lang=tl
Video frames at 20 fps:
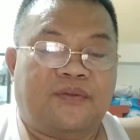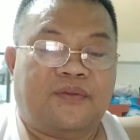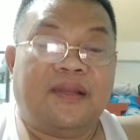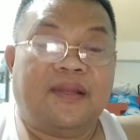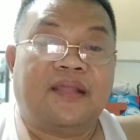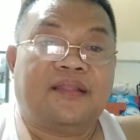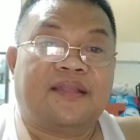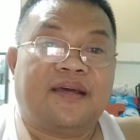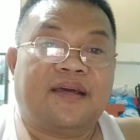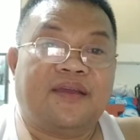So,
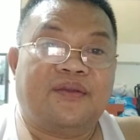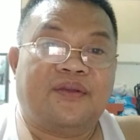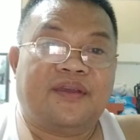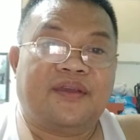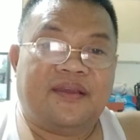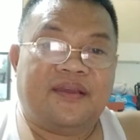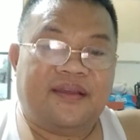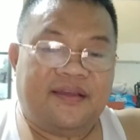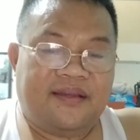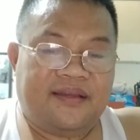balik tayo
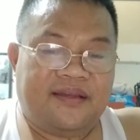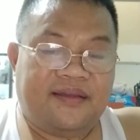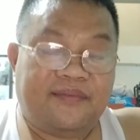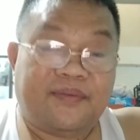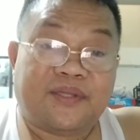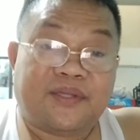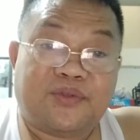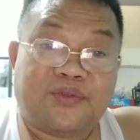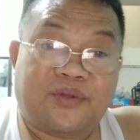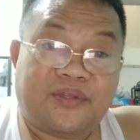kay
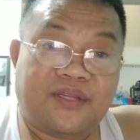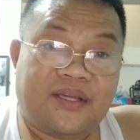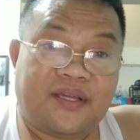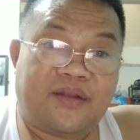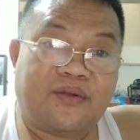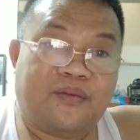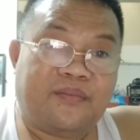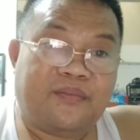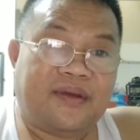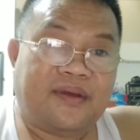Pastor
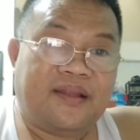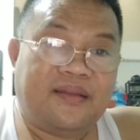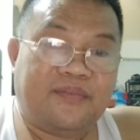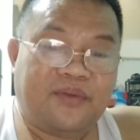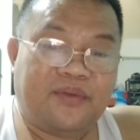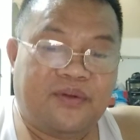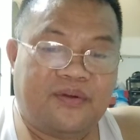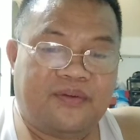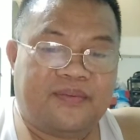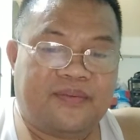Jerome.
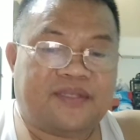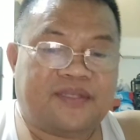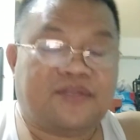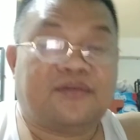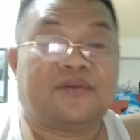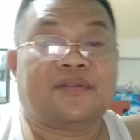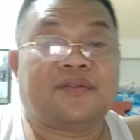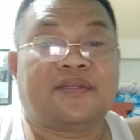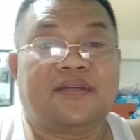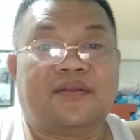Alam mo,
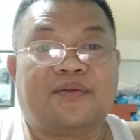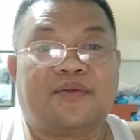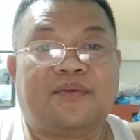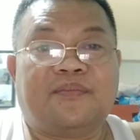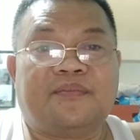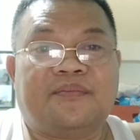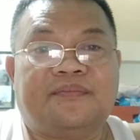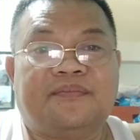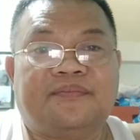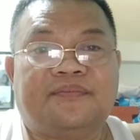Pastor
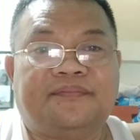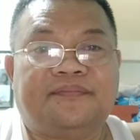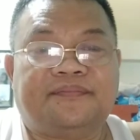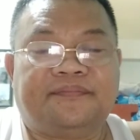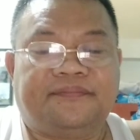Jerome,